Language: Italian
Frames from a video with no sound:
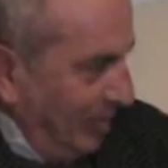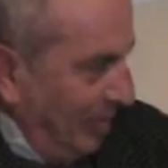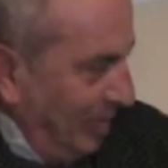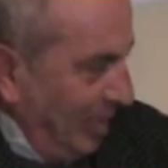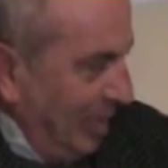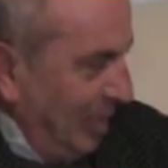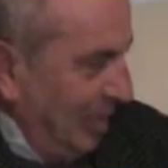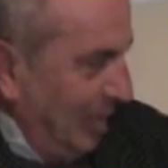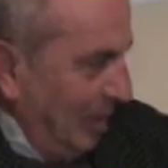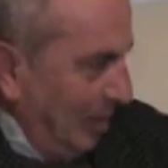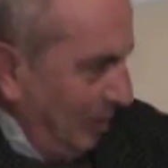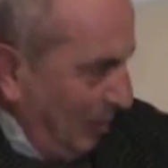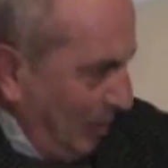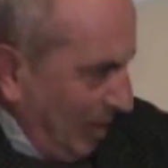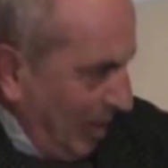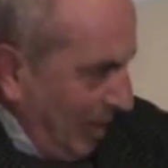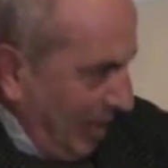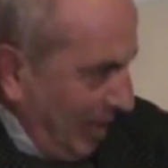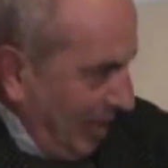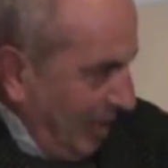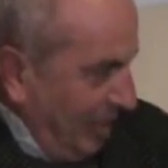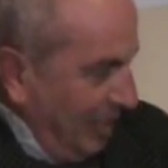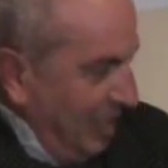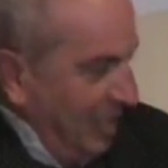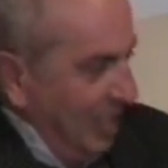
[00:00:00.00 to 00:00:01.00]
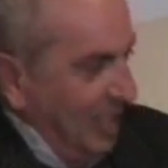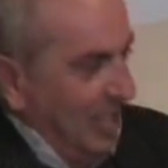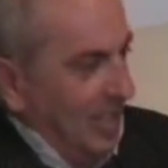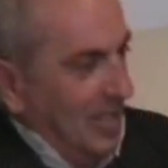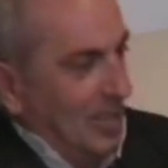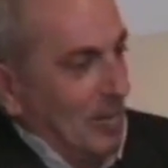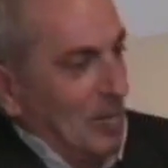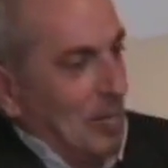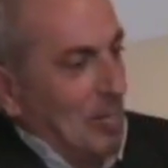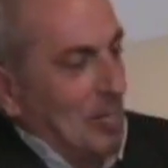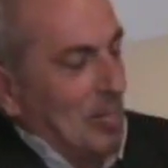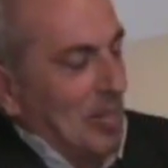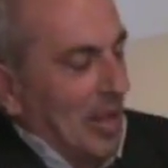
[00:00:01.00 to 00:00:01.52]
gli telefonai,
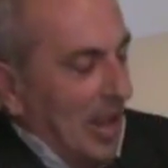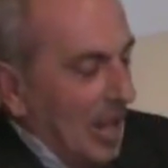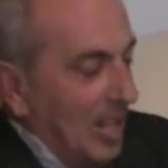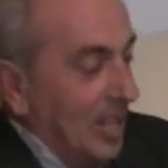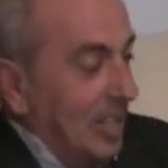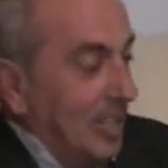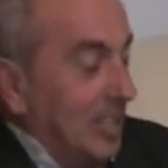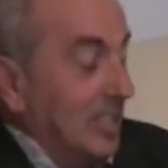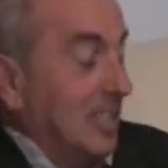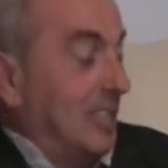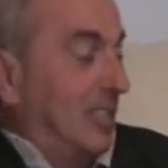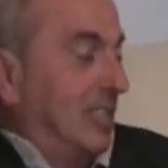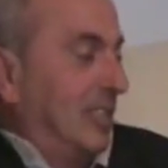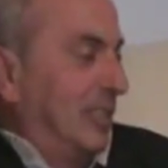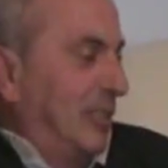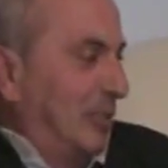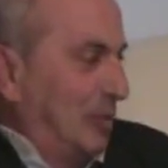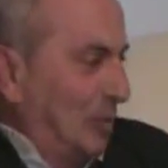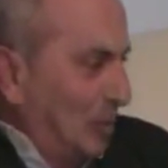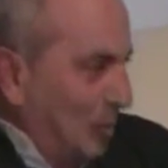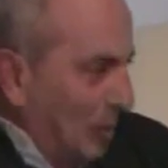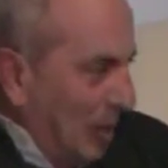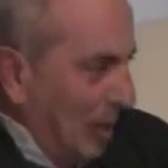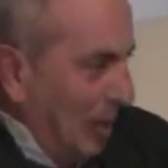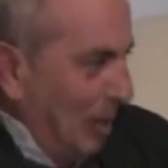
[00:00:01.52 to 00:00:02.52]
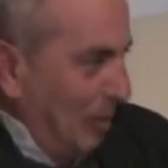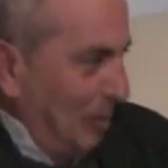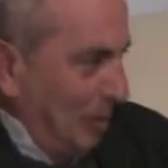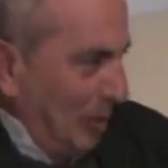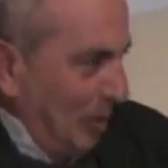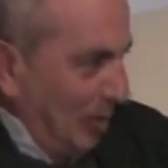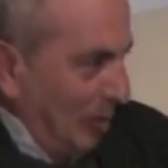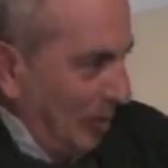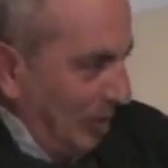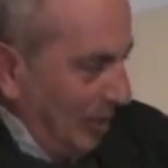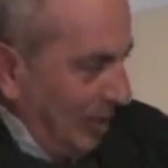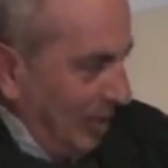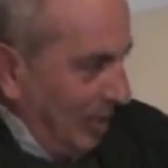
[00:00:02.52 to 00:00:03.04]
e gli dissi testuale
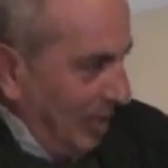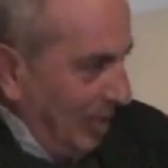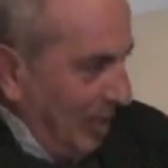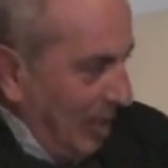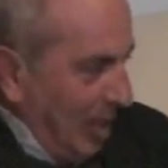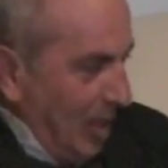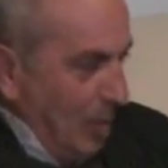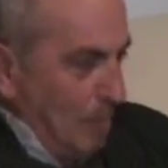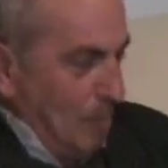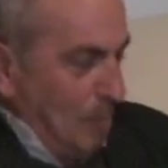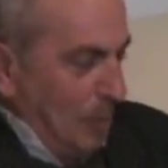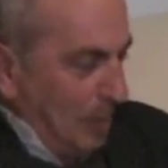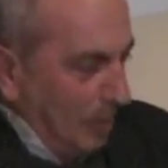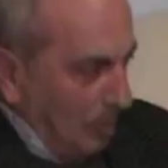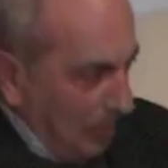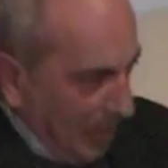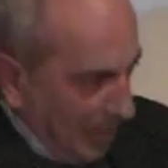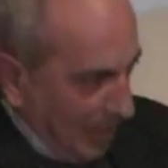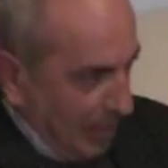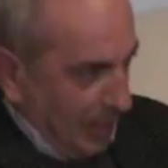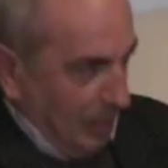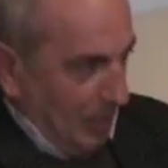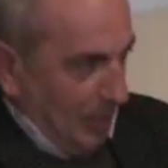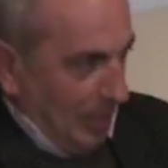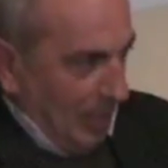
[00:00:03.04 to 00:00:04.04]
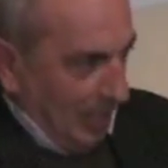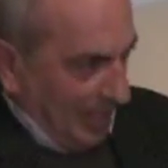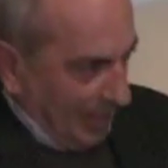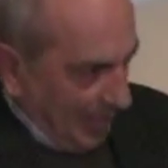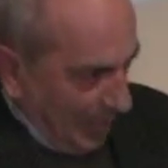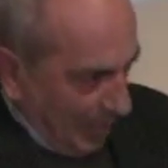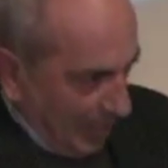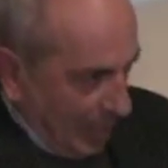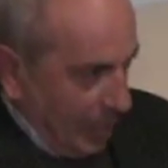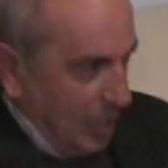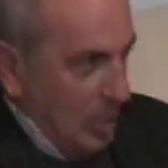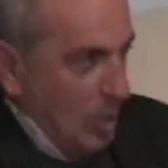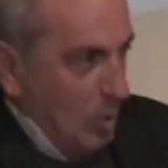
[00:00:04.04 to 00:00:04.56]
parole e permettimi che
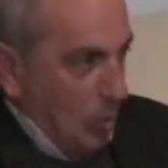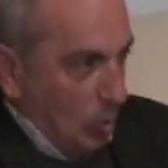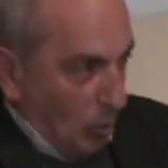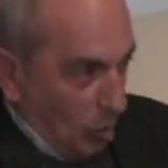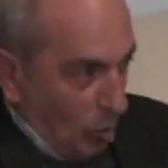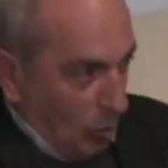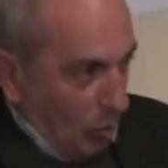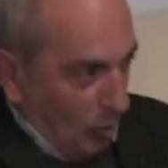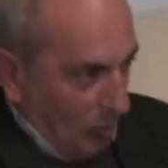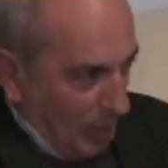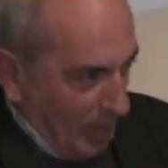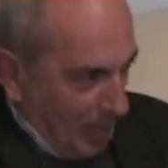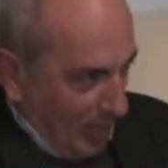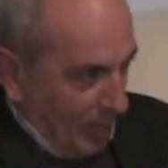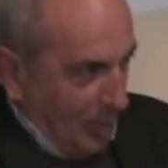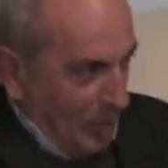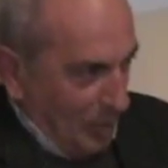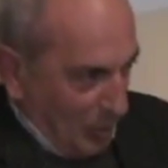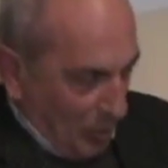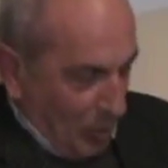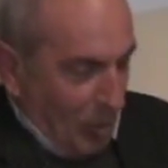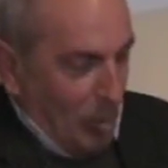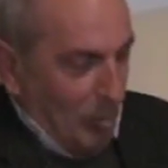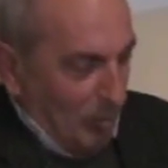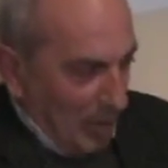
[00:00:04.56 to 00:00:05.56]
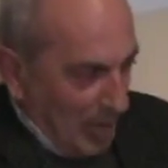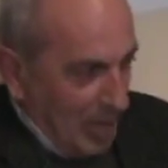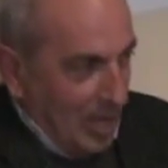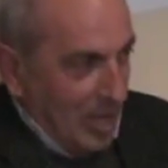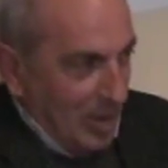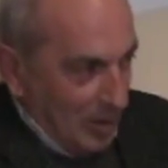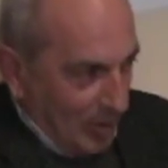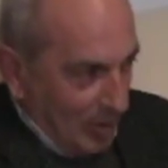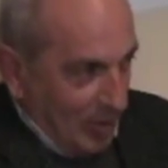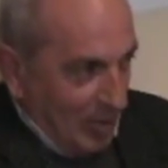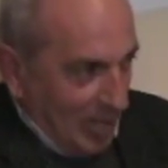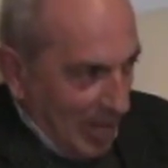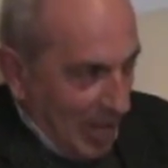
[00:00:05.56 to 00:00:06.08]
te le dico come, come
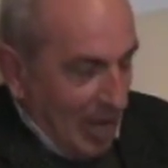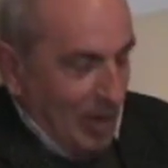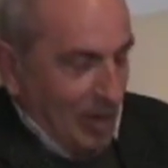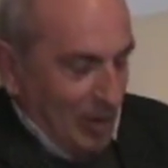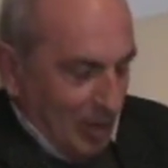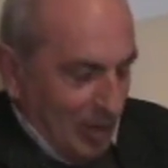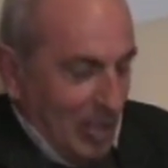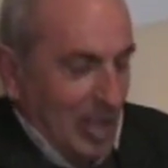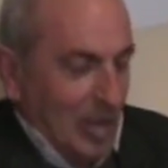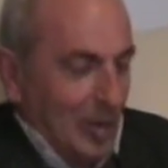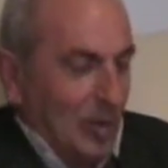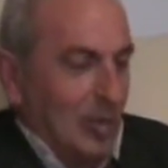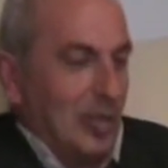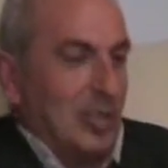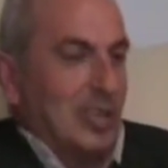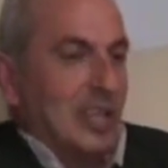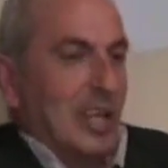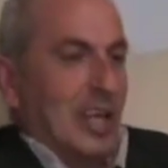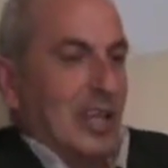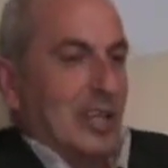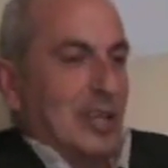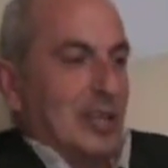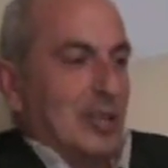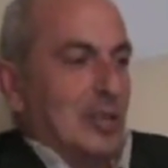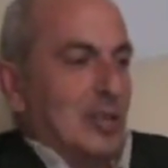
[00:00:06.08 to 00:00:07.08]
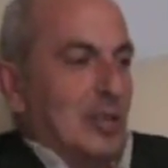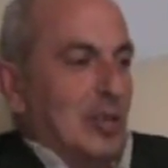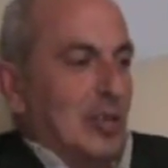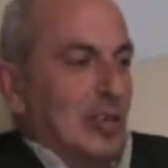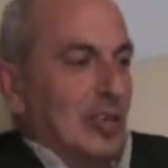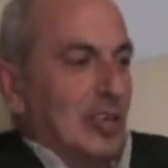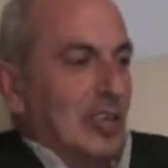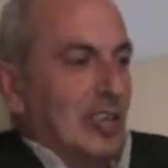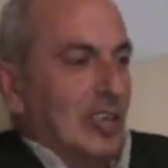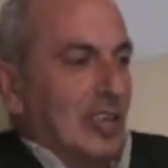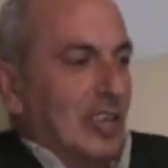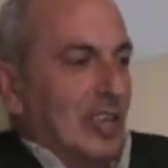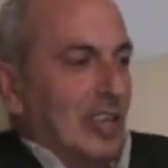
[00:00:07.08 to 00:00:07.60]
io glielo, glielo, ho
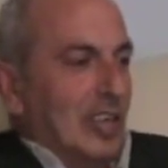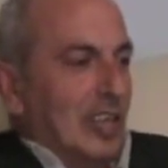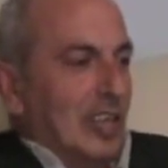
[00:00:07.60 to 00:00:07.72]
detto